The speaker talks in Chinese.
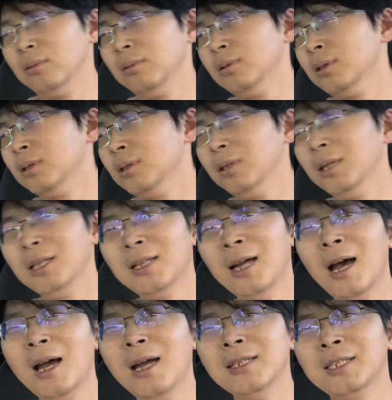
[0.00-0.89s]
实力
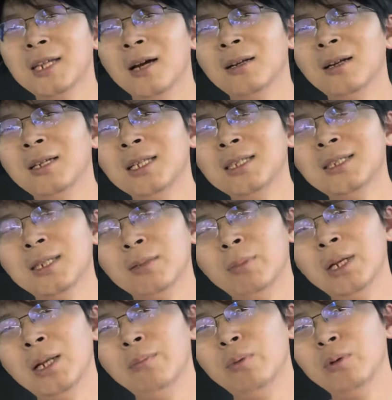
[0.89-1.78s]
太强了，你怎
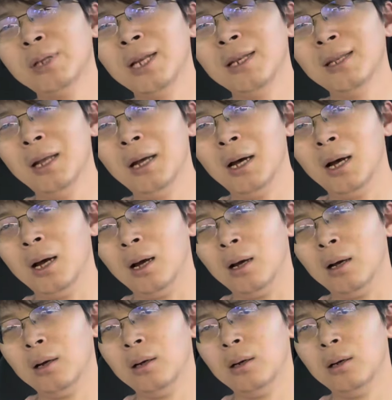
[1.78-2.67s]
么能不听呢？
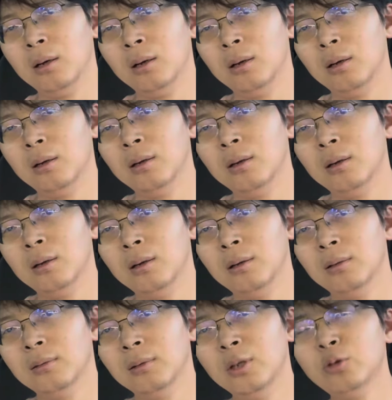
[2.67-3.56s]

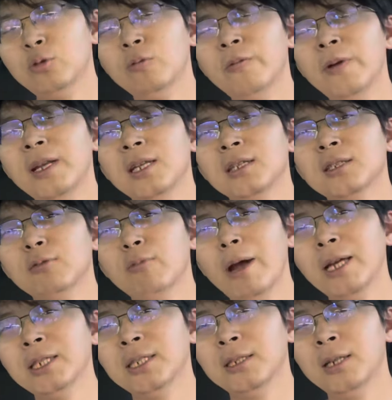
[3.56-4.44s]
你除非你是
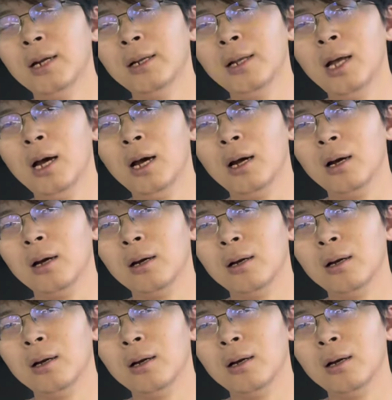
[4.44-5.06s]
外星人呐，